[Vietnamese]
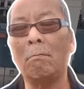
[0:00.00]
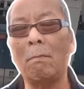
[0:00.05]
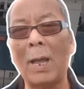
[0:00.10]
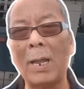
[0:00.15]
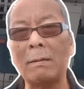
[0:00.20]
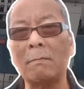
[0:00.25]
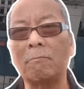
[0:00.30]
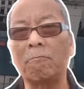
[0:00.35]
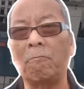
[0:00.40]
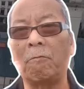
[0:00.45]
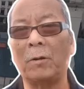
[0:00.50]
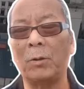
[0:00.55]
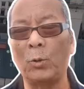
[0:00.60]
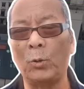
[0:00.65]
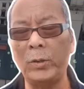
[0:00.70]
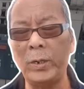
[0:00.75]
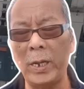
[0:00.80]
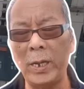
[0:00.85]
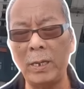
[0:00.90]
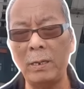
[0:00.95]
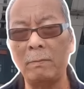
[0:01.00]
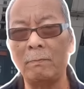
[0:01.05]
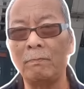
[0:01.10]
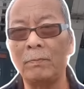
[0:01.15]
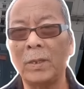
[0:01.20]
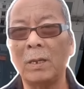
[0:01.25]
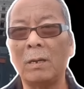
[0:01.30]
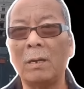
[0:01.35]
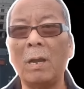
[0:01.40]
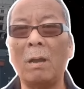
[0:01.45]
bắt và đuổi đi
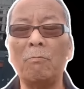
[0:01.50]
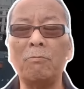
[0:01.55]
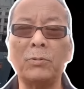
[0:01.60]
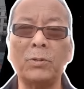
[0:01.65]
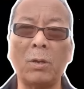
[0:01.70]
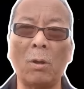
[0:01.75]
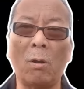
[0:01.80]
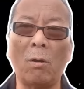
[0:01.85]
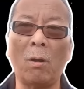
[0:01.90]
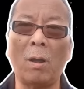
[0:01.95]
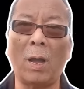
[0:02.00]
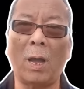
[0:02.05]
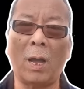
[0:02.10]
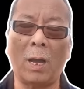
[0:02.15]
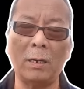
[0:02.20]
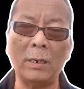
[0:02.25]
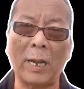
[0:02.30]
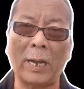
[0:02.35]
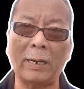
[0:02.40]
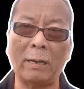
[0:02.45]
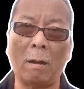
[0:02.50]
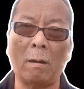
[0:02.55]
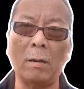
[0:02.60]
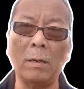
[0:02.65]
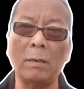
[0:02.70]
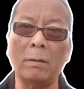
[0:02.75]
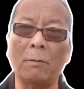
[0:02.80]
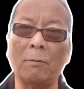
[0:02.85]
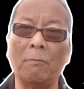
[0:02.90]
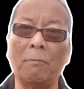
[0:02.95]
không cho ở lại đó
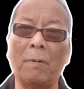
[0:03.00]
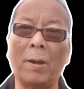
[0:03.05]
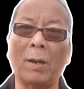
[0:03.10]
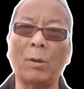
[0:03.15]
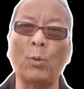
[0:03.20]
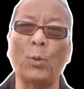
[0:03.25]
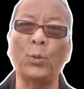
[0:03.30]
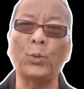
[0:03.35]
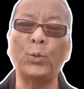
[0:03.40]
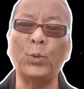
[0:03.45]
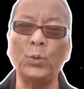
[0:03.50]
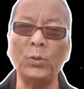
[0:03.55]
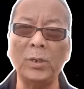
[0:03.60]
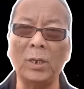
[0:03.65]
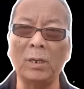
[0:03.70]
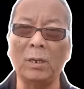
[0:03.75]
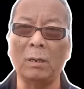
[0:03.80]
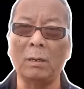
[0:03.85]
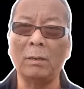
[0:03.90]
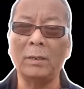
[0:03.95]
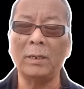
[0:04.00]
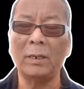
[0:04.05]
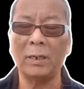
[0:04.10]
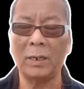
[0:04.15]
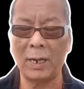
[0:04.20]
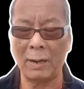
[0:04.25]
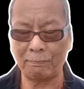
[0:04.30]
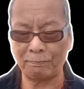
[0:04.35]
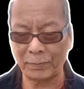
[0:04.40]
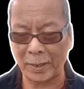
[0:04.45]
và cuộc xuống đường
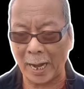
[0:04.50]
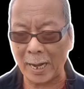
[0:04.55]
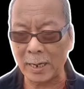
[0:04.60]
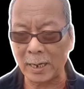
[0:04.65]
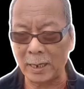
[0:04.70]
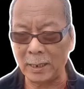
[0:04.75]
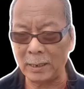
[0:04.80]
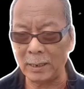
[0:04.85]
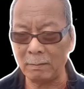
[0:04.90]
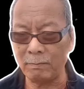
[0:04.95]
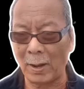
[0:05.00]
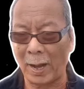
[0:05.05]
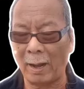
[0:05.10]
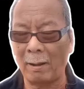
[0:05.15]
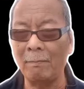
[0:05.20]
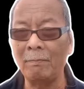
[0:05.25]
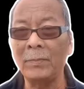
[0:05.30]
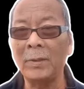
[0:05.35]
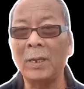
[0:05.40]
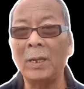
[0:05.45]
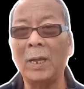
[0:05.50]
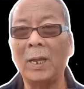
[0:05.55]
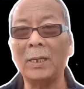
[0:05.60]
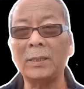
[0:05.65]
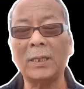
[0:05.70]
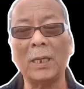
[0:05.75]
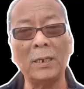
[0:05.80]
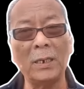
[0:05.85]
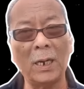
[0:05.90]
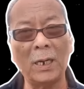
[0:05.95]
dập tắt kính thưa bạn thì
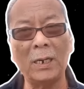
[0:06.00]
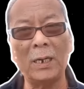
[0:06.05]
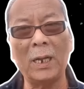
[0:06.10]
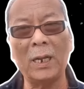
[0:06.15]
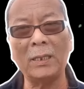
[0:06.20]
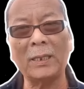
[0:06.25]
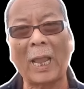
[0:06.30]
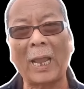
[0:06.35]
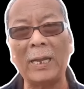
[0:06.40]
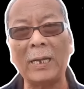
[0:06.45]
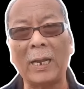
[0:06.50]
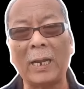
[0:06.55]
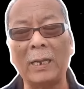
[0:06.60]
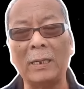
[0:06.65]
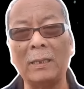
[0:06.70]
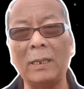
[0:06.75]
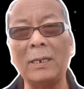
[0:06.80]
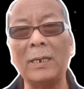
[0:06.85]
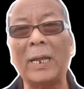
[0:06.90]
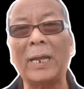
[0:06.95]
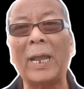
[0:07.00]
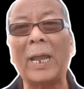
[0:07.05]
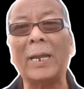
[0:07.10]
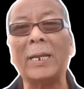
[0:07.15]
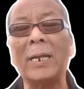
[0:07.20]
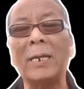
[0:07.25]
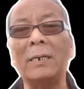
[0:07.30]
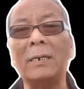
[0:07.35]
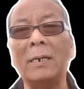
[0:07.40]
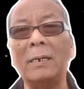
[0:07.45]
tình hình hiện tại này tức là nga
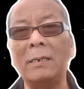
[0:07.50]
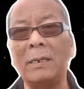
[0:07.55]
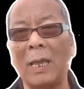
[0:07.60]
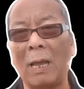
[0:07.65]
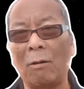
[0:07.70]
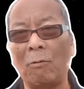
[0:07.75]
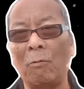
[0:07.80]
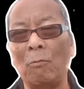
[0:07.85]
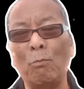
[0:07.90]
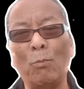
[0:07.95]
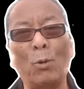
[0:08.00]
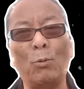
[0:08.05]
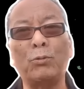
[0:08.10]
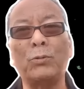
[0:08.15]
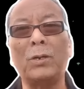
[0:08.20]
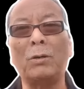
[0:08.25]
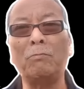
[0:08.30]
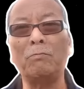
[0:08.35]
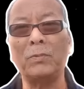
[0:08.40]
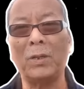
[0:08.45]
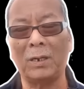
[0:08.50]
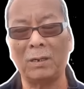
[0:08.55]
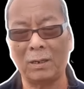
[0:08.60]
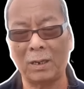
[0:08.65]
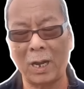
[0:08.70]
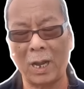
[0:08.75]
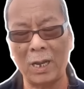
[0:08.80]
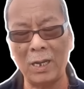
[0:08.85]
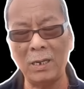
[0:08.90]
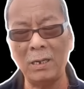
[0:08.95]
đang rơi vào một trong tình
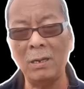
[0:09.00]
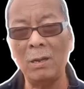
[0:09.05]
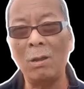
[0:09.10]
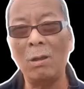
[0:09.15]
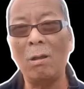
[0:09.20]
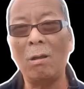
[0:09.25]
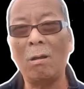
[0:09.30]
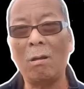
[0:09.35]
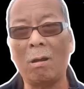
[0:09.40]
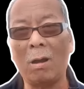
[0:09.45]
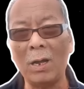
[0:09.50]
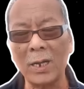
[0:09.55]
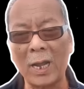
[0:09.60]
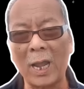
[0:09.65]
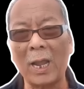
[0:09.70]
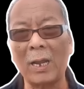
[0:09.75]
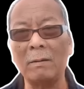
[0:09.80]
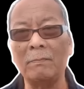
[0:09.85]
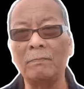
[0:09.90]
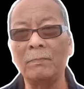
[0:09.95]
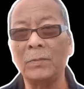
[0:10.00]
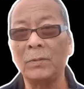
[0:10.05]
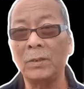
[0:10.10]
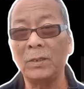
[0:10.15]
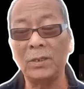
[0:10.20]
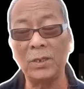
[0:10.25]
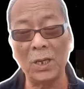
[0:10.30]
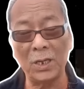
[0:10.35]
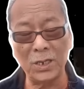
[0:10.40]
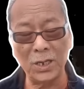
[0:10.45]
thế khó khăn
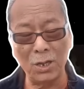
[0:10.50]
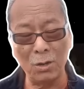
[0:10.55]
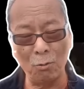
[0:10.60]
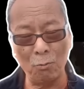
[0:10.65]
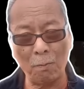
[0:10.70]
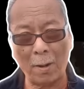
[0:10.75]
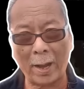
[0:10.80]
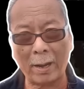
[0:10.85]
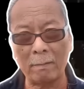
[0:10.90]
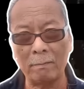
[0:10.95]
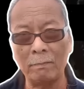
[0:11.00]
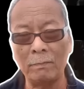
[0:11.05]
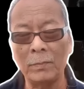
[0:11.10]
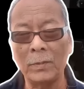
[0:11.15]
về nhiều mặt